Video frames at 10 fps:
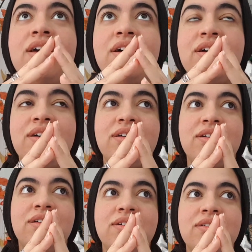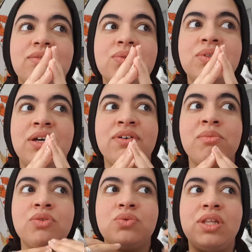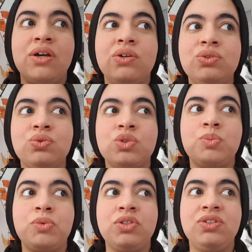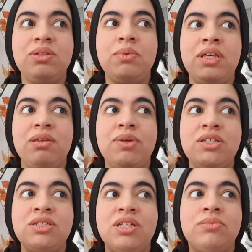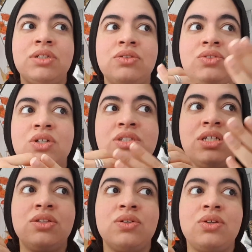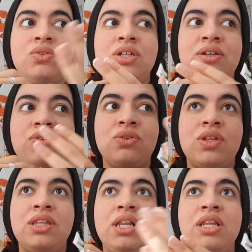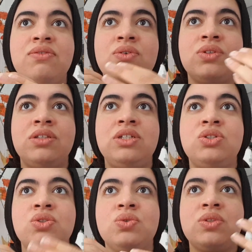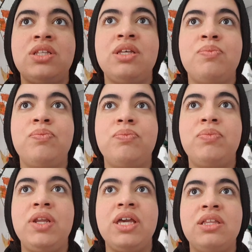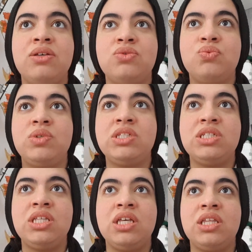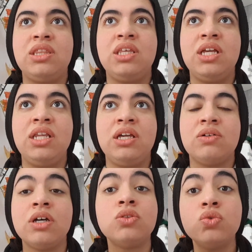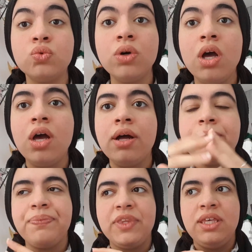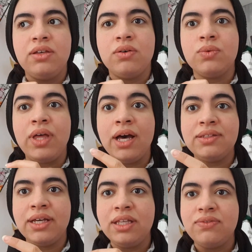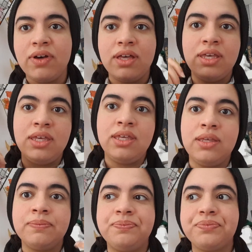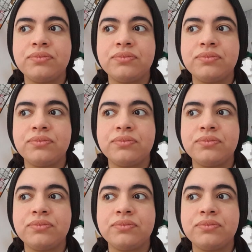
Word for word: euh, on a vraiment toutes les ressources possibles et imaginables. On a nos ordinateurs, on a nos téléphones, on a des livres, on a des jeux, on a des plays, des switch, des télé, on a tout. Et euh, on a internet. Enfin, et euh,